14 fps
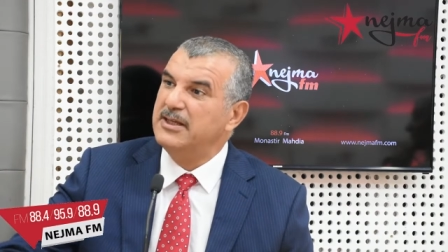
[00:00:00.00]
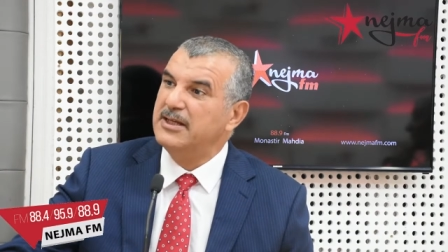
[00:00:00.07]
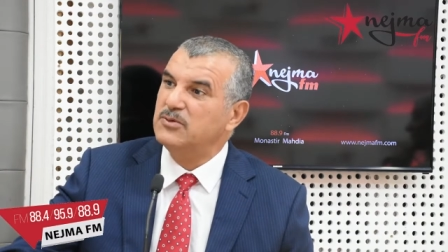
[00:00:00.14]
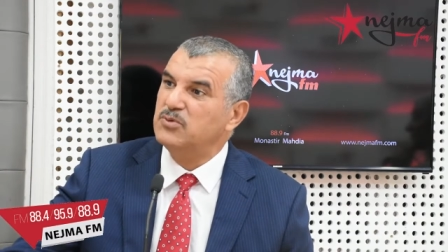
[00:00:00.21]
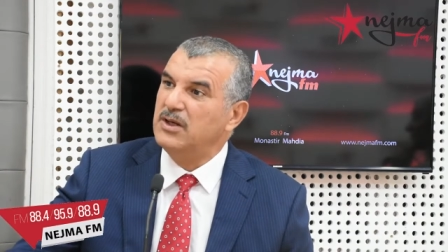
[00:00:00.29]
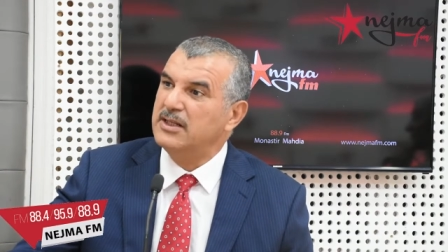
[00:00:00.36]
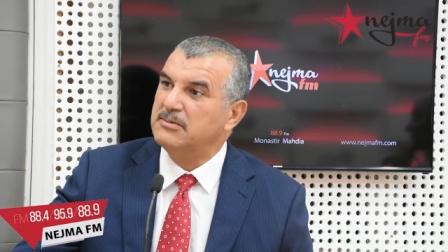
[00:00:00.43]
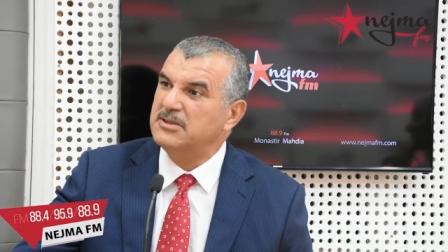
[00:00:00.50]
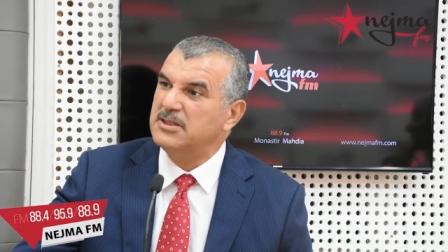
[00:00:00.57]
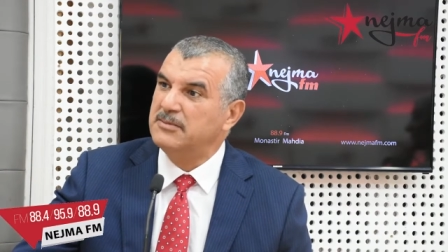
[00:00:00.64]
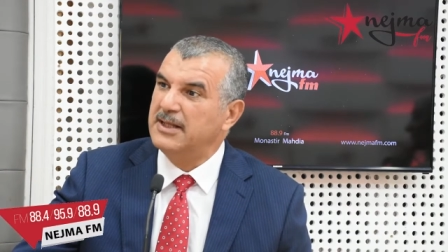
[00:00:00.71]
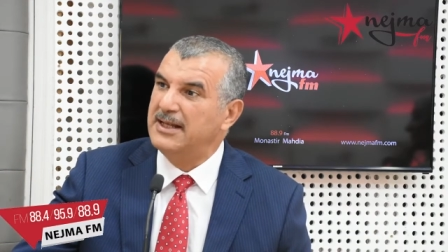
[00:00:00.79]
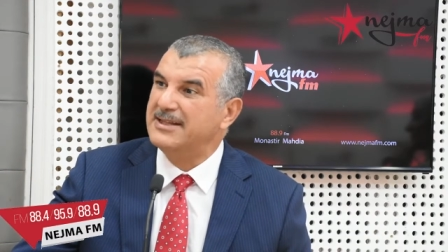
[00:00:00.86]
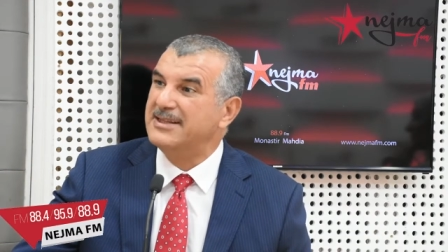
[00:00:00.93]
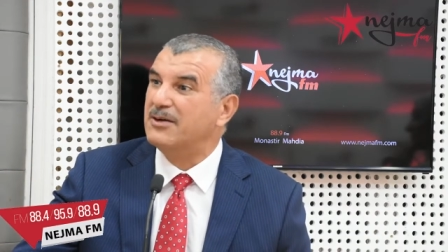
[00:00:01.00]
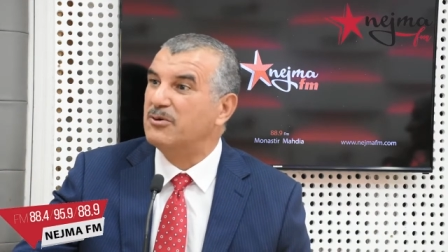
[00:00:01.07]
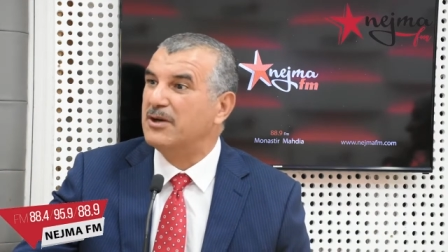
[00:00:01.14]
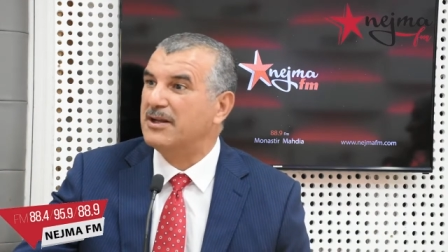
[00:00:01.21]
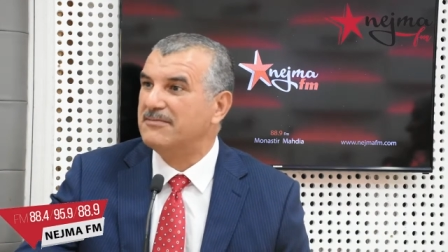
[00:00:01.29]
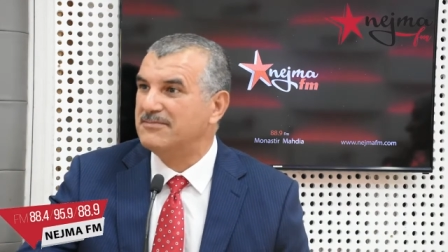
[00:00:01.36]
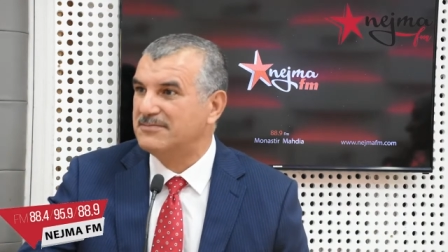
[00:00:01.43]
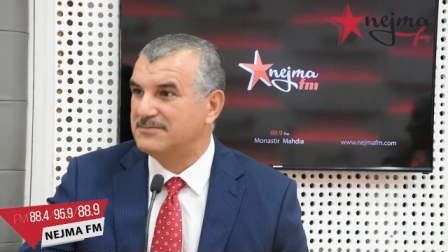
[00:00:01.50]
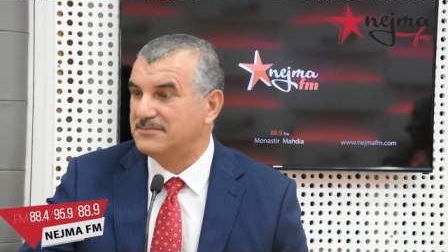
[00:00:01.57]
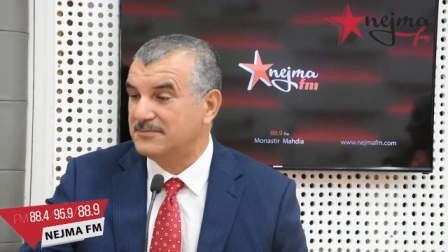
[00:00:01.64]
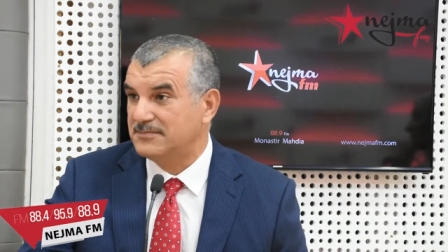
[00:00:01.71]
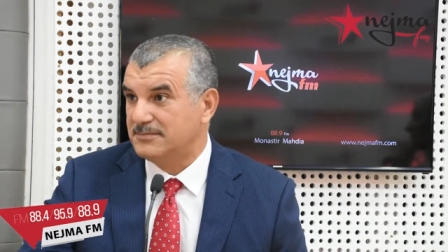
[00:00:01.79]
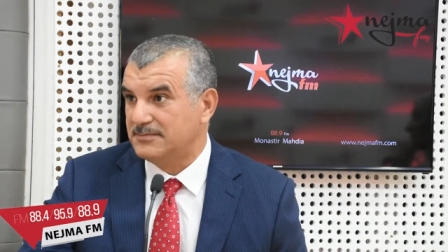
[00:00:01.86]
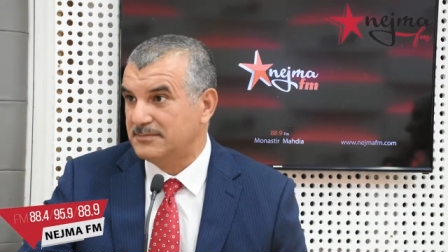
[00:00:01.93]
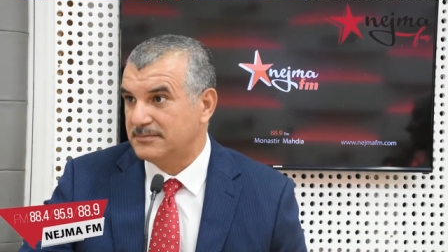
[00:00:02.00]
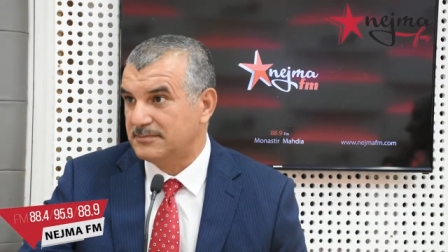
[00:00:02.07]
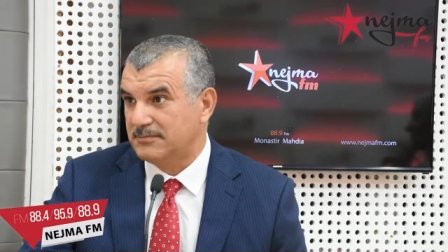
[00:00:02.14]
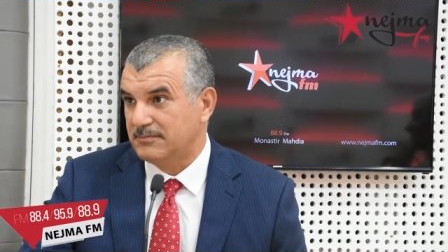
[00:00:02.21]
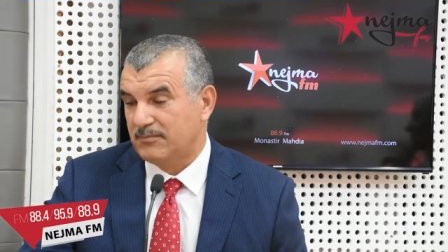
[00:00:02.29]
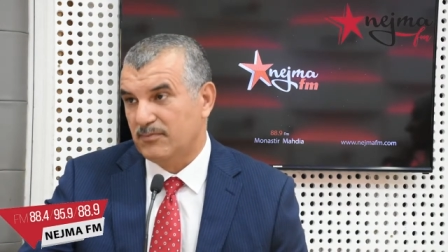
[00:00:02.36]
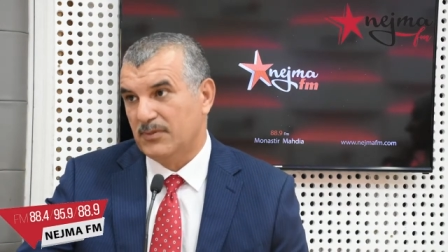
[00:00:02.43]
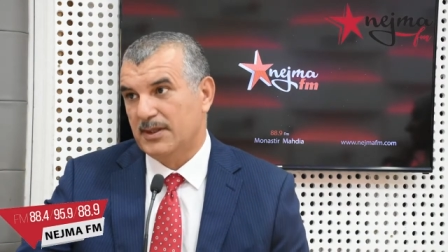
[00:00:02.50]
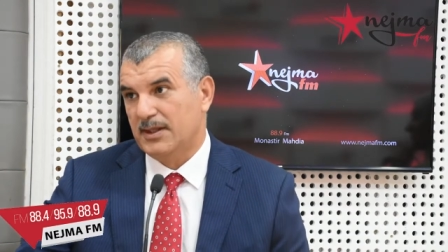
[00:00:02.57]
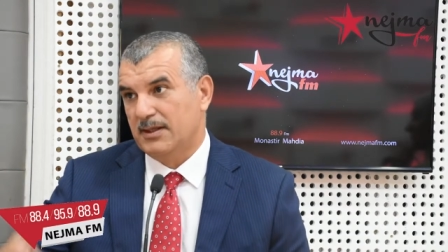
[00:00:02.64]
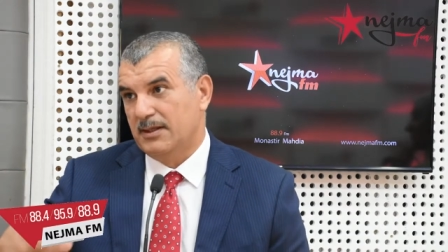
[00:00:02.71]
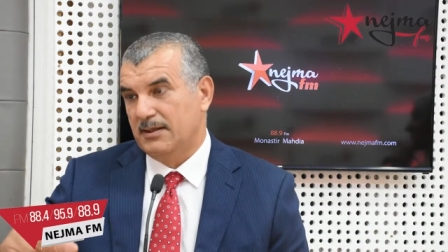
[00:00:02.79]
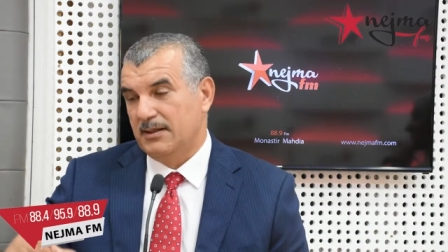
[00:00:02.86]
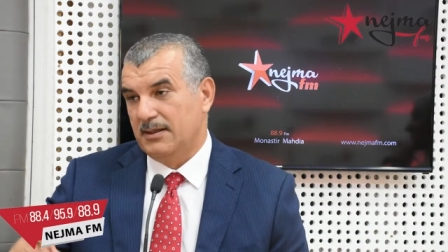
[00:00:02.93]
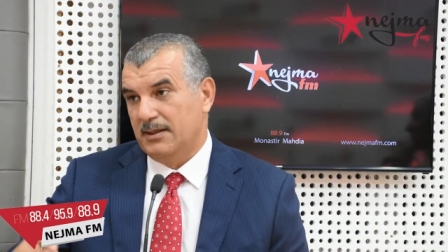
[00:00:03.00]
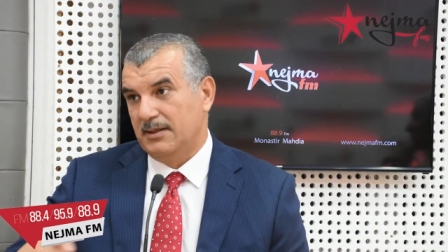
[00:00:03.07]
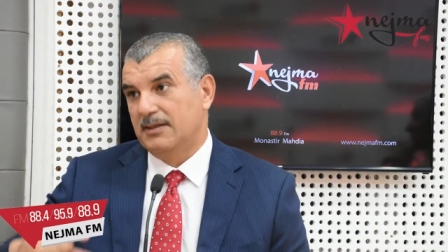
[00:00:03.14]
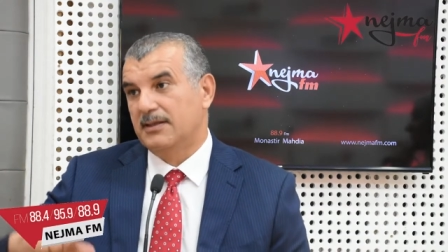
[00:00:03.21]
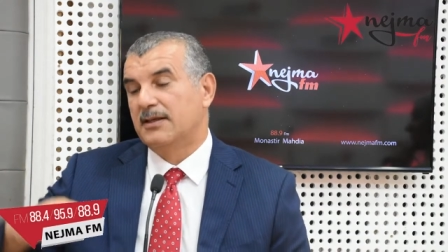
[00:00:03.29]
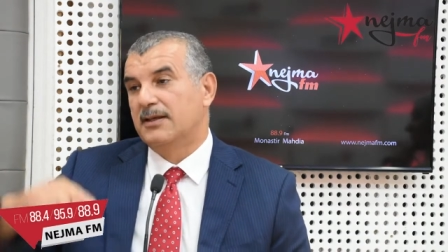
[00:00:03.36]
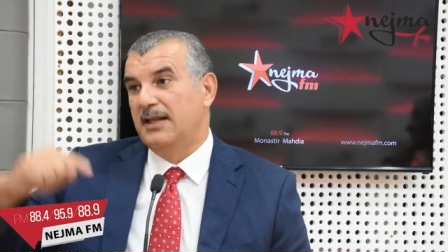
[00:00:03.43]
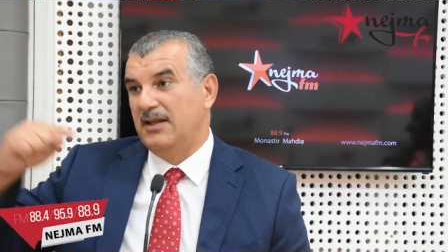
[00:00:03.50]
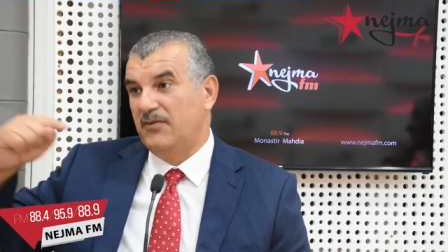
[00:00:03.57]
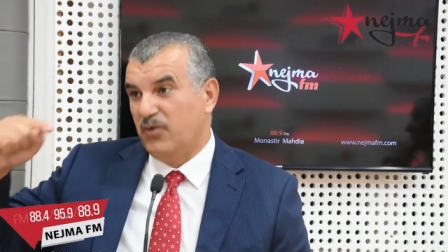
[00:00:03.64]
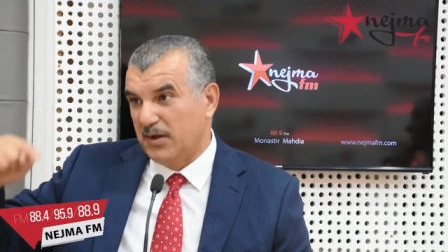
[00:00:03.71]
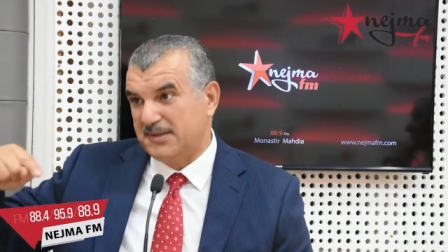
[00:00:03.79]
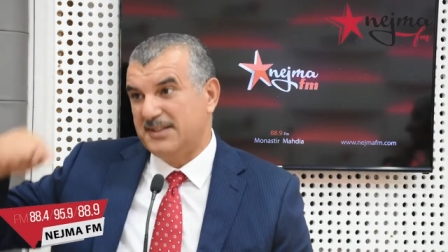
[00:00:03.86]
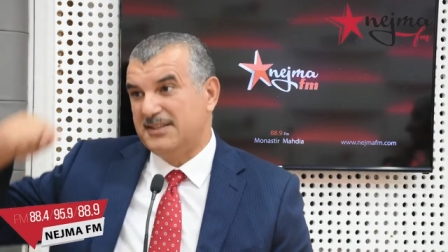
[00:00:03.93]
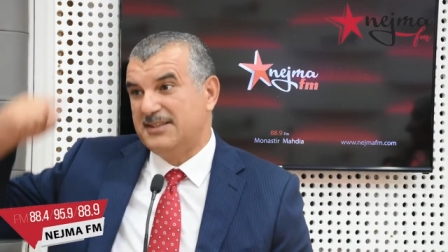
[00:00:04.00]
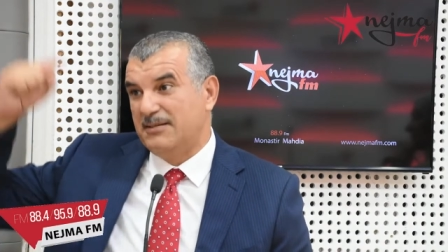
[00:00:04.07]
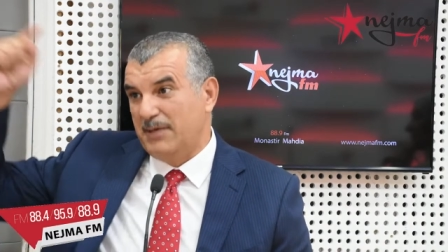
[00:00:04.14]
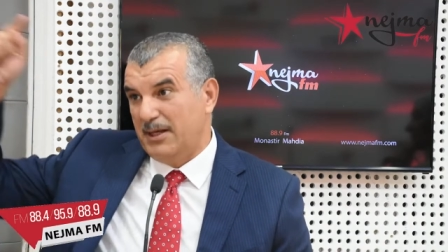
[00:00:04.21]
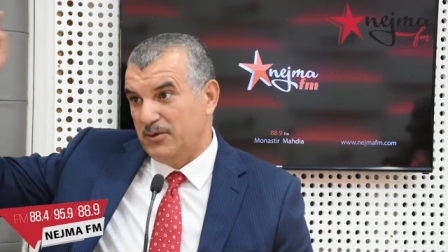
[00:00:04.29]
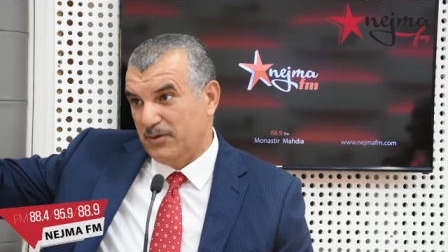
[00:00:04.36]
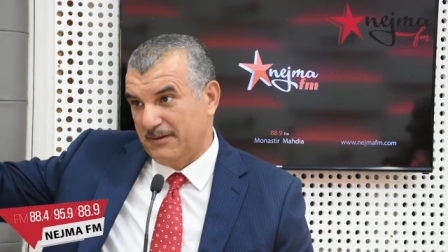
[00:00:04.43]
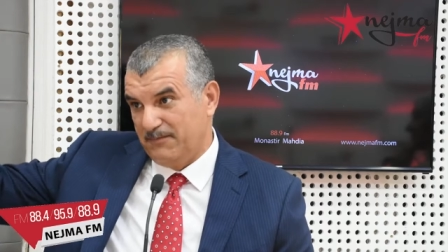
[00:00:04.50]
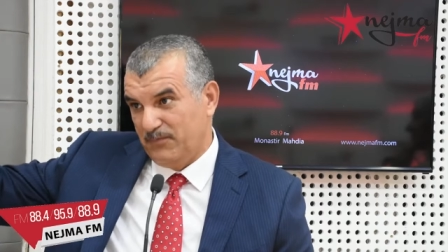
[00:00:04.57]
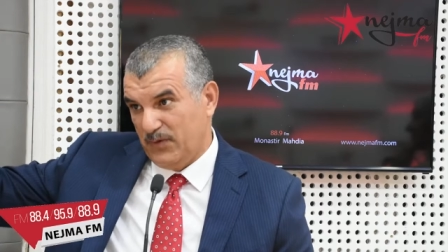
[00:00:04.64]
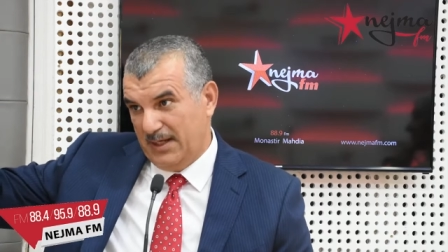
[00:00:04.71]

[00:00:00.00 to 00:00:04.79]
50% تولي تمشي منها للدوله 50% من ال 40 من ال 40 اللي فوق آه، ال 60 مليون دينار.